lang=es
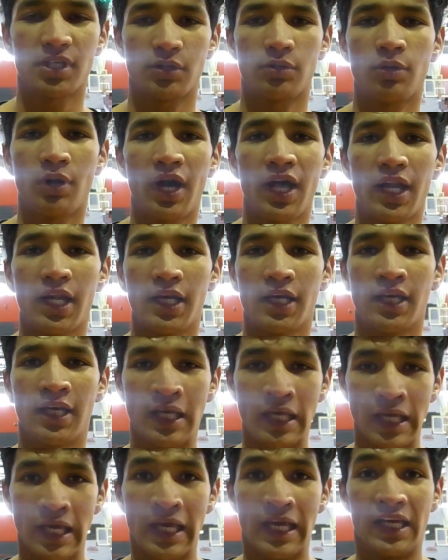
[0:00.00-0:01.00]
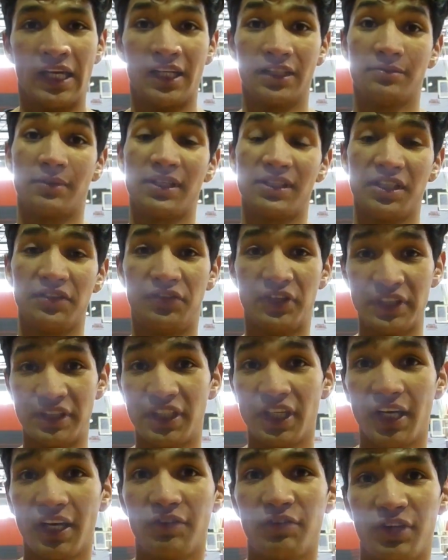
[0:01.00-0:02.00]
vamos a jugar, es más
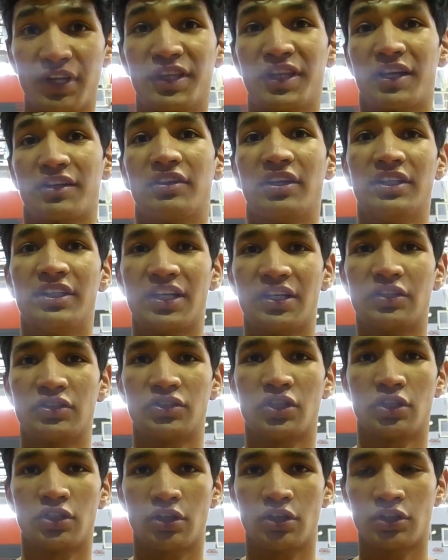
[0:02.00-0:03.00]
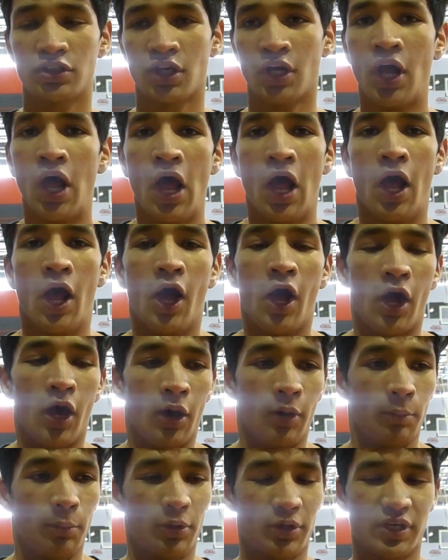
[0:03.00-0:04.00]
difícil enfrentarnos entre nosotros
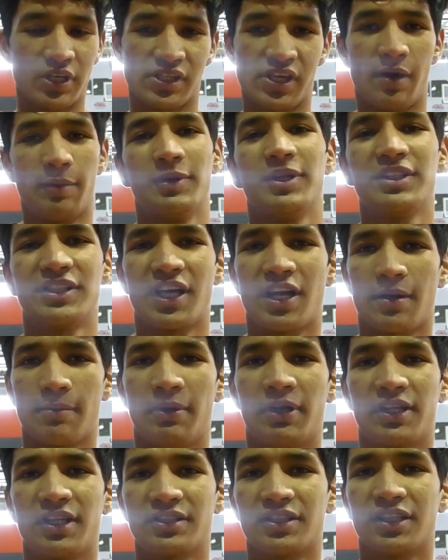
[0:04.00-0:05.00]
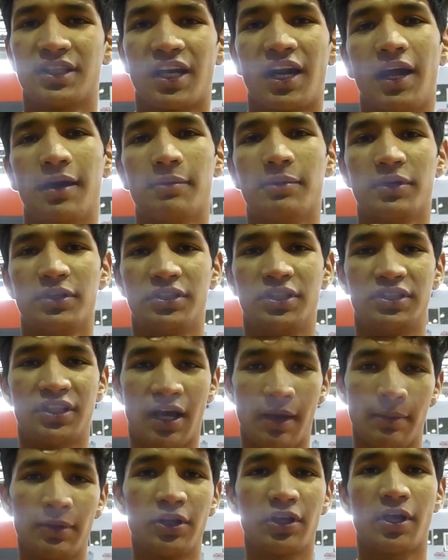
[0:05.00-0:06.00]
porque sabemos las herramientas que traemos,
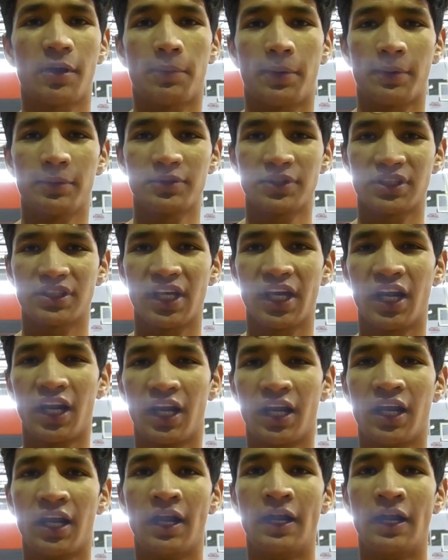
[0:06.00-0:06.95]
sabemos lo que podemos hacer,